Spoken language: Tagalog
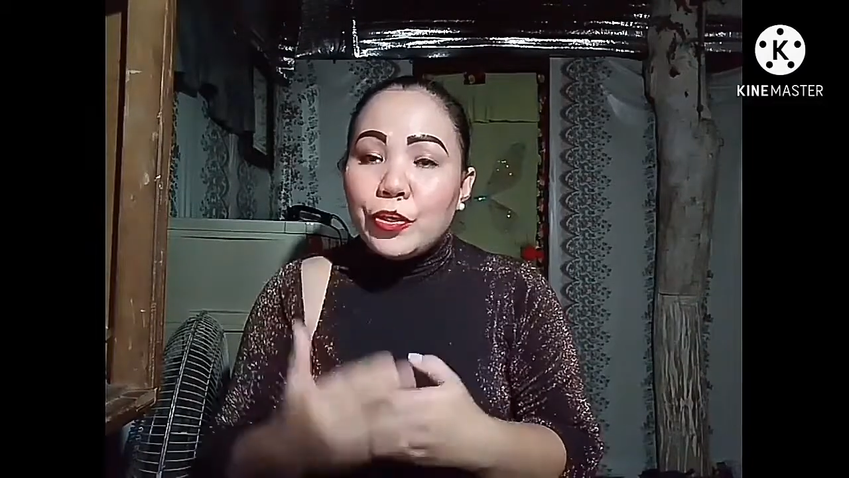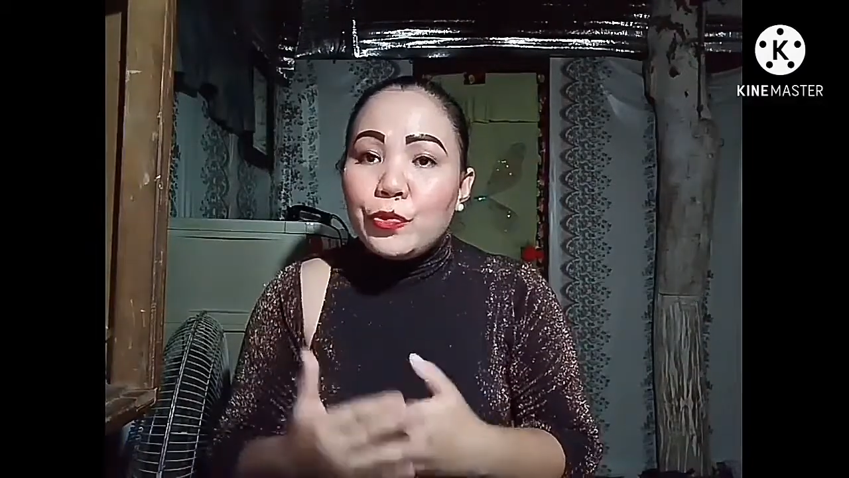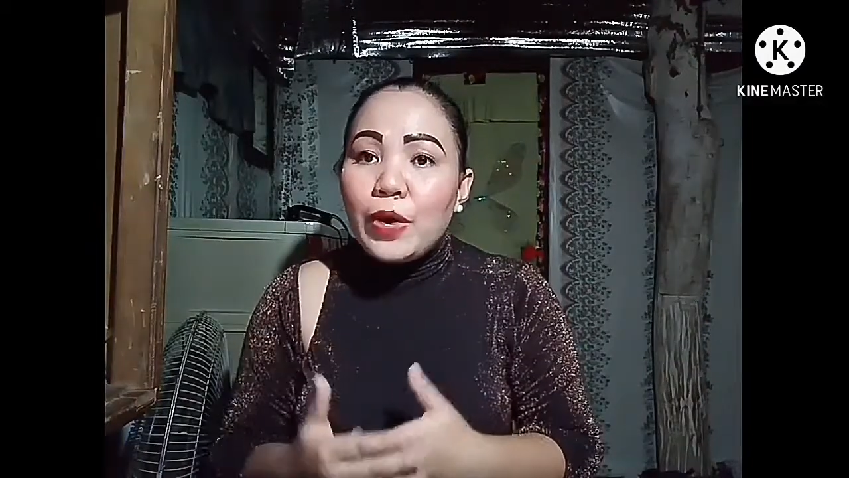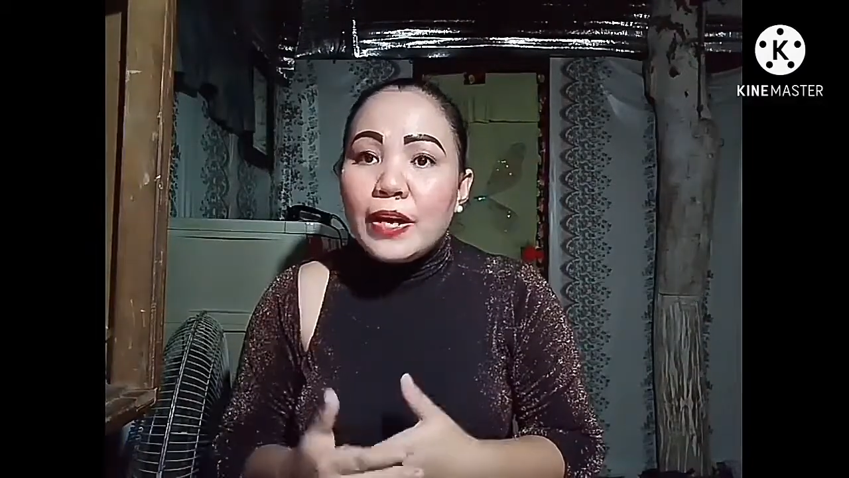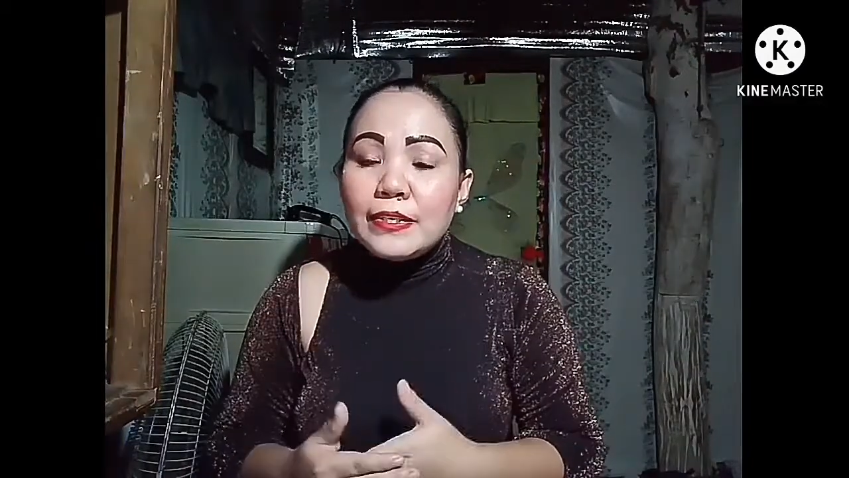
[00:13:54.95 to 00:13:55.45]

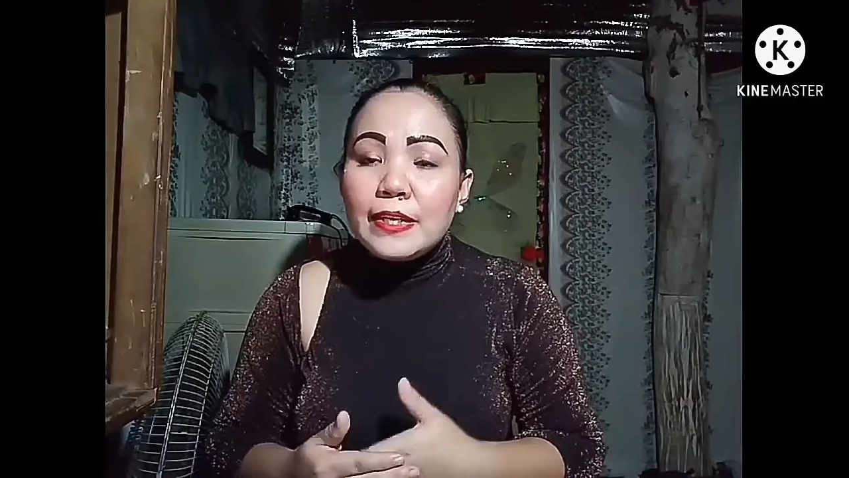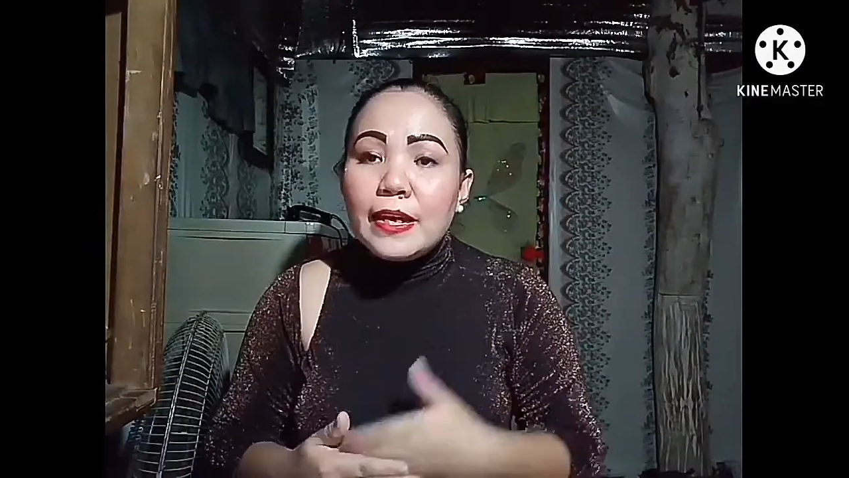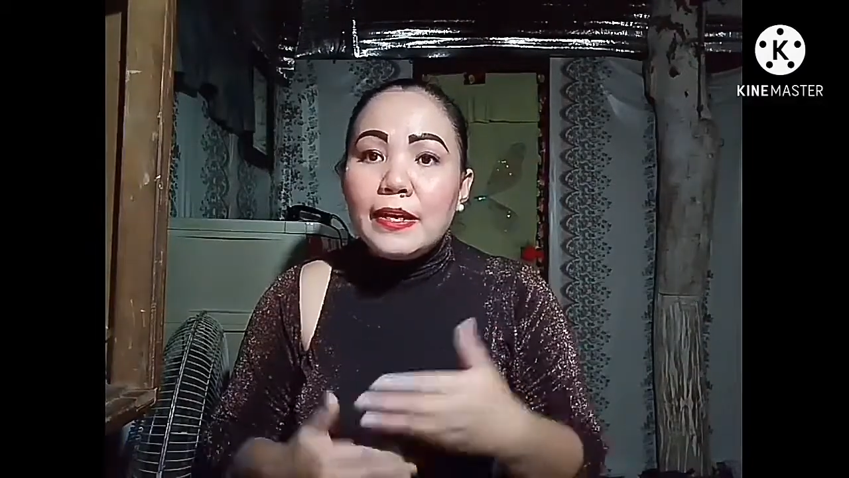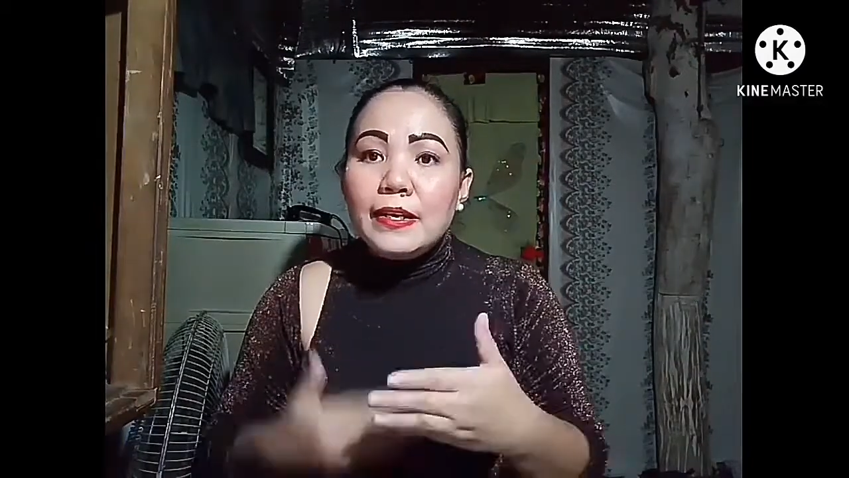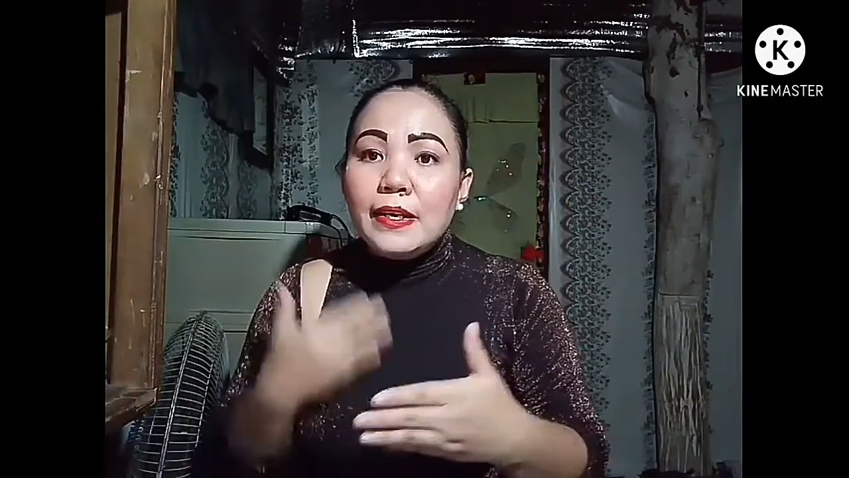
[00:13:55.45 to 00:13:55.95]

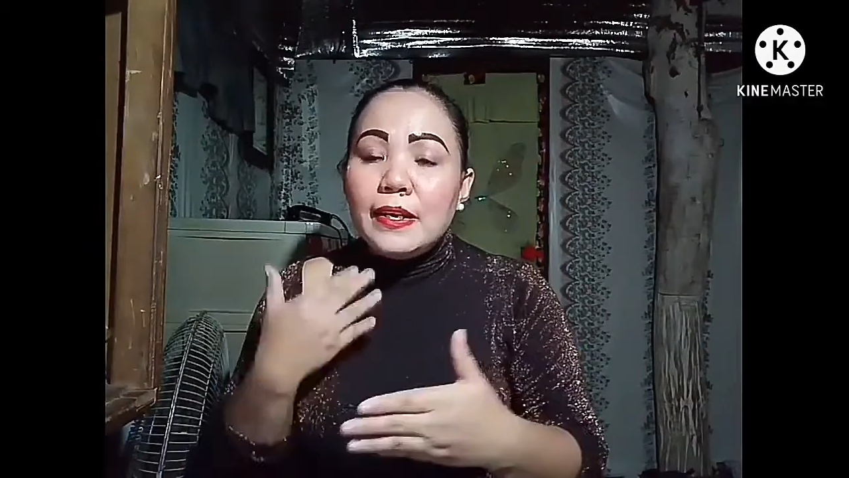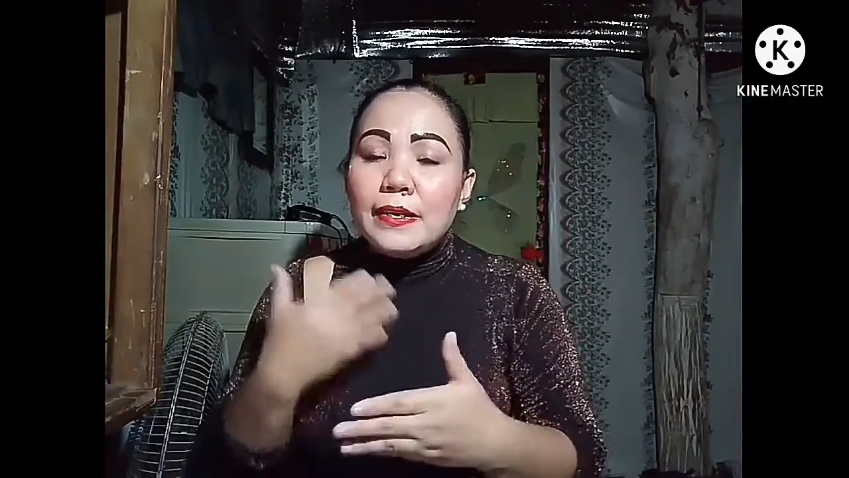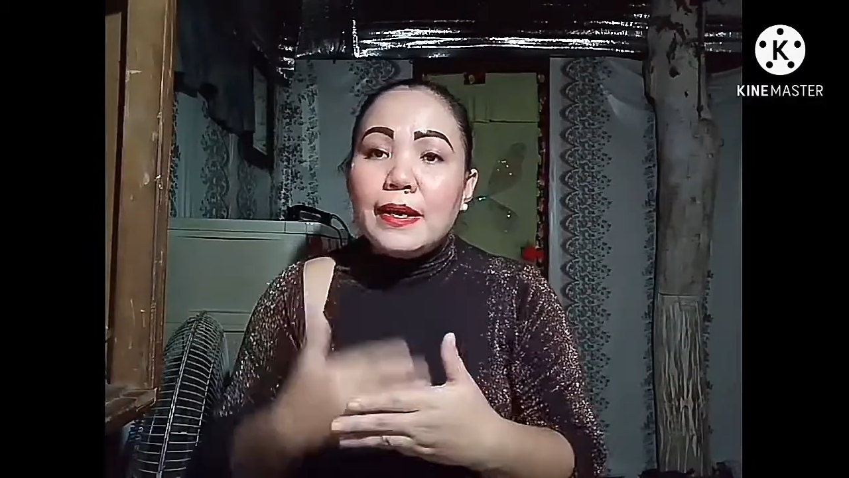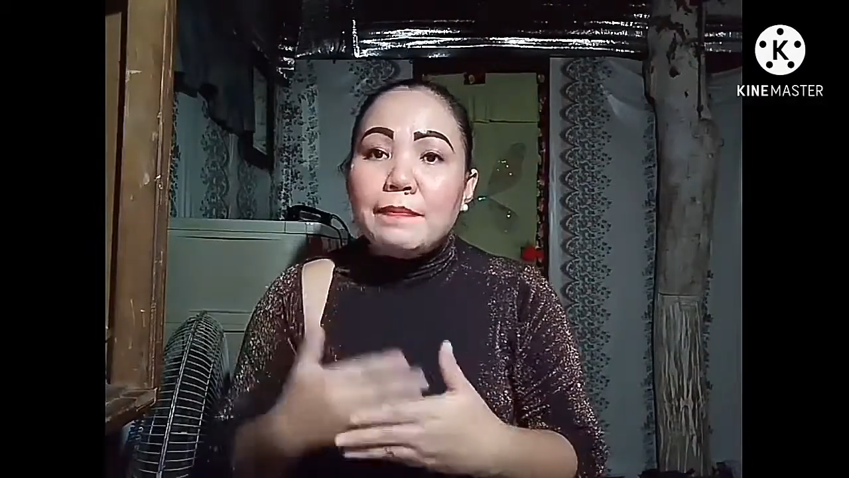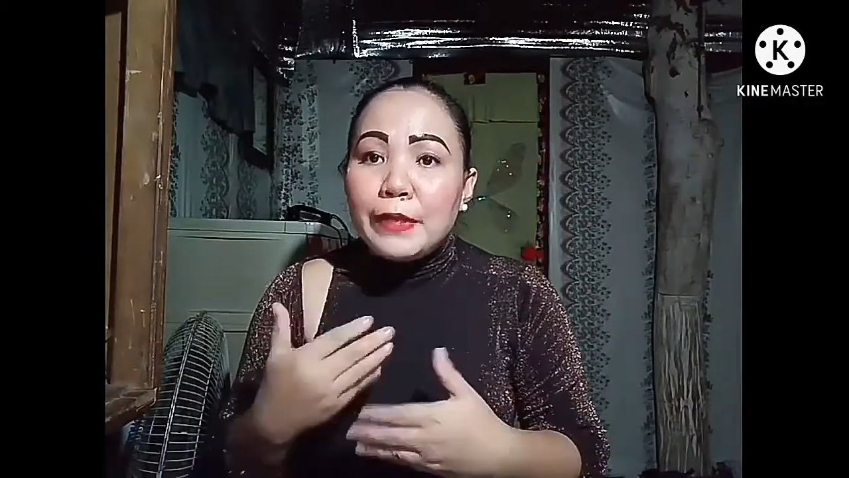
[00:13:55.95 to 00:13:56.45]
iwasan
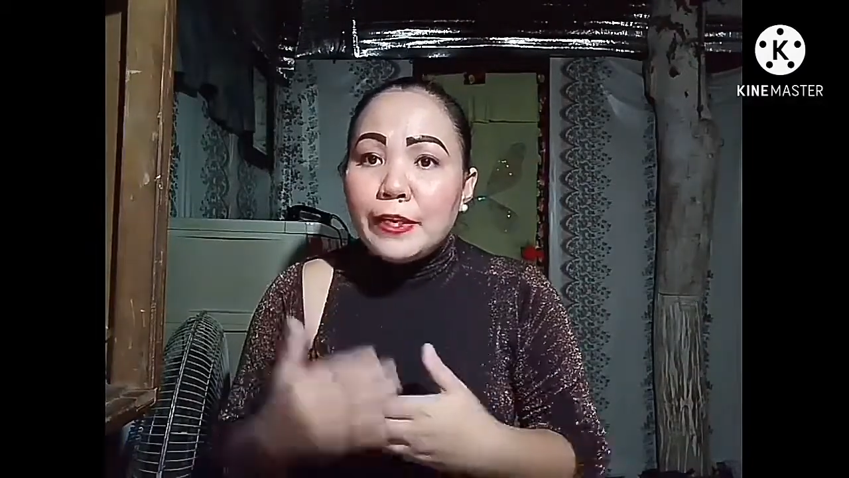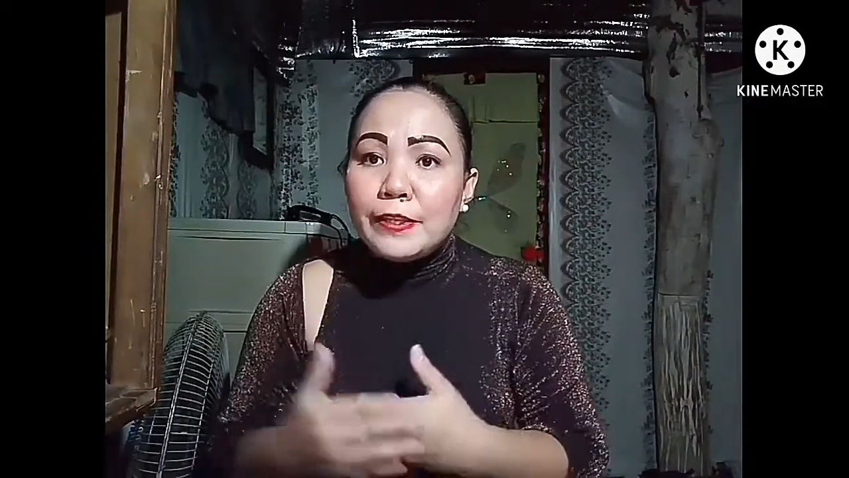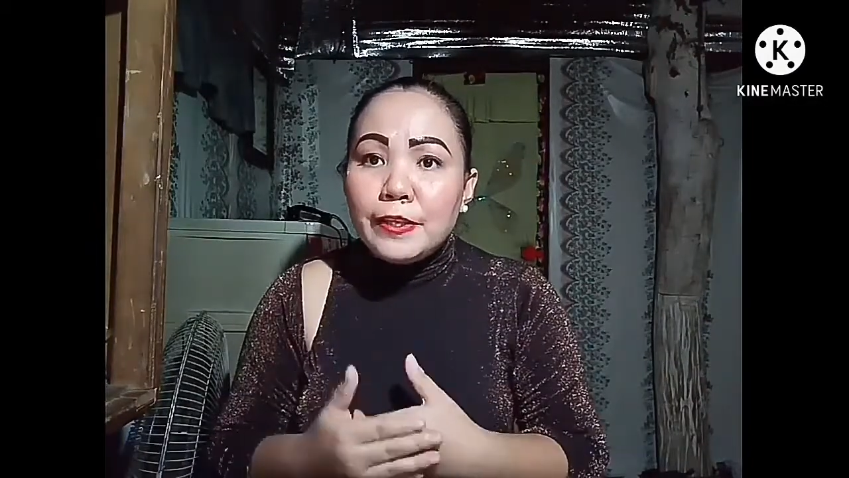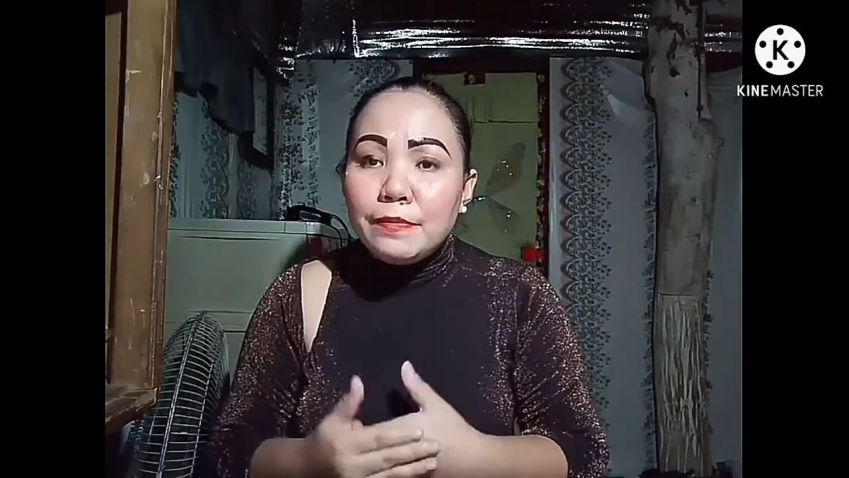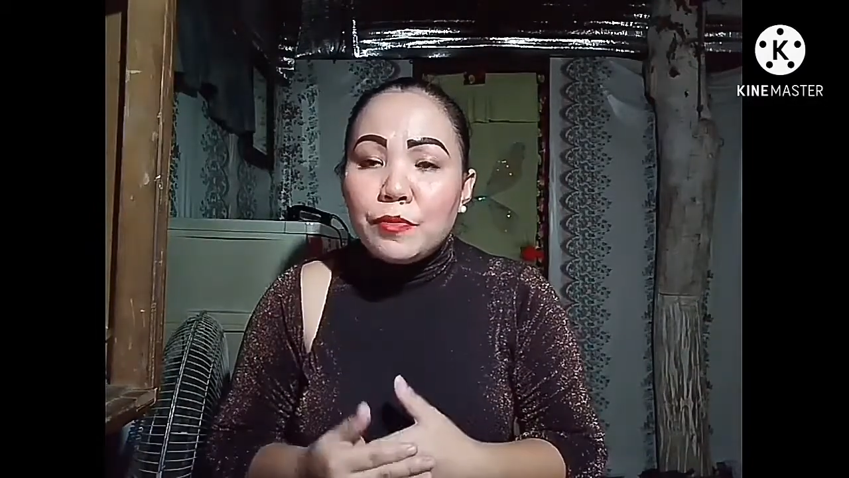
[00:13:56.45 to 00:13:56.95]
na
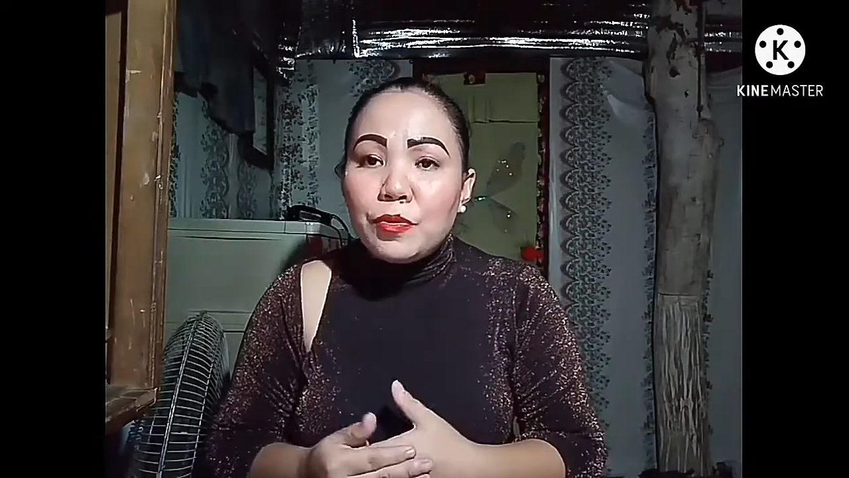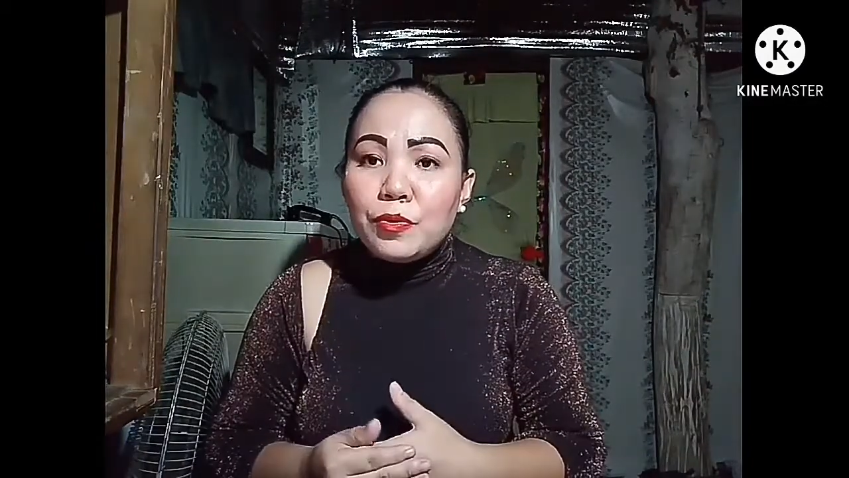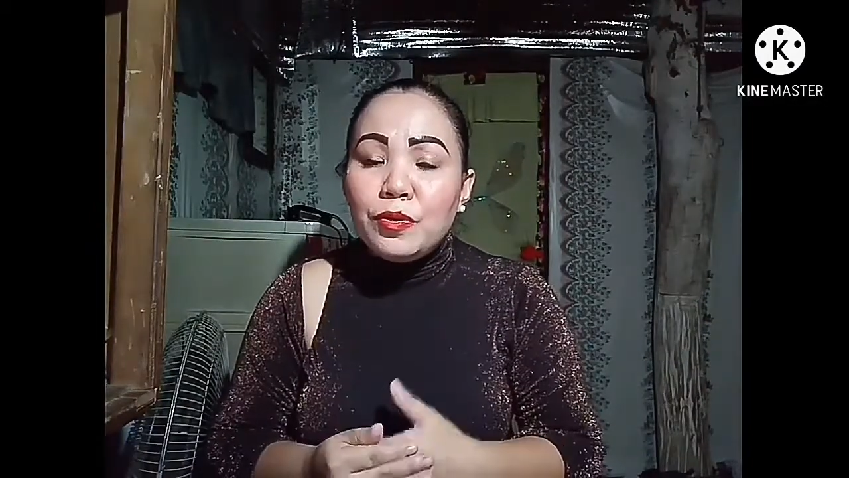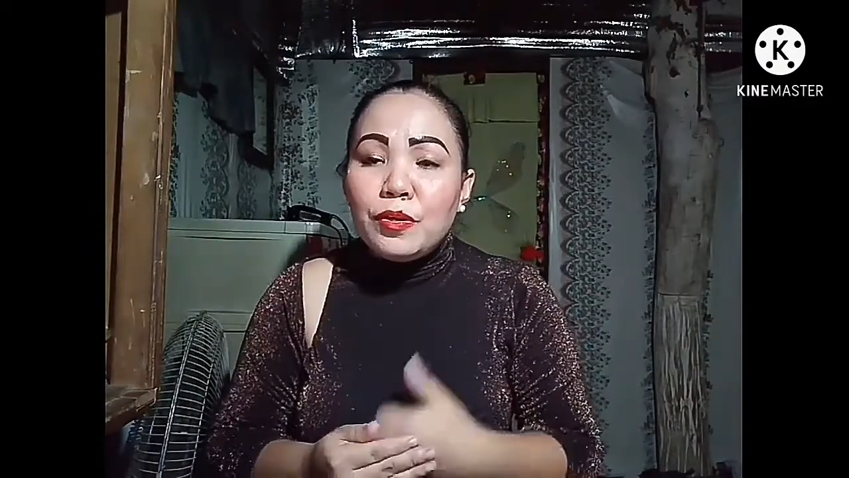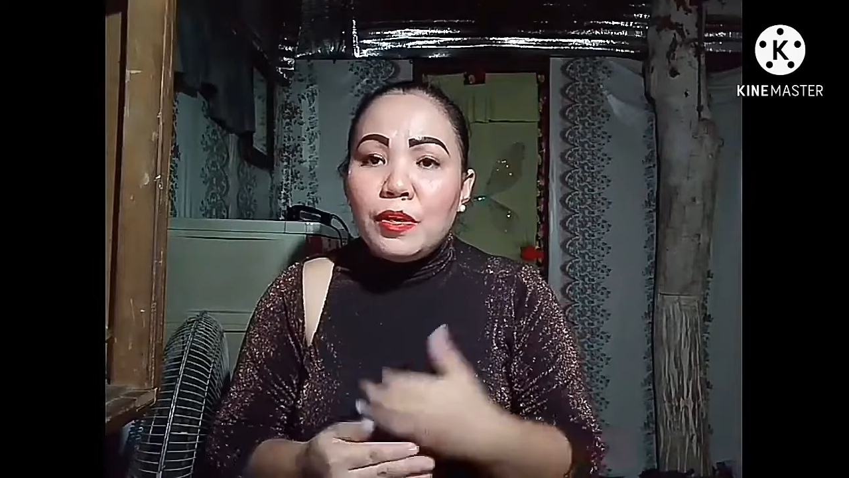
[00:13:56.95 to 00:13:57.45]
pilitin mo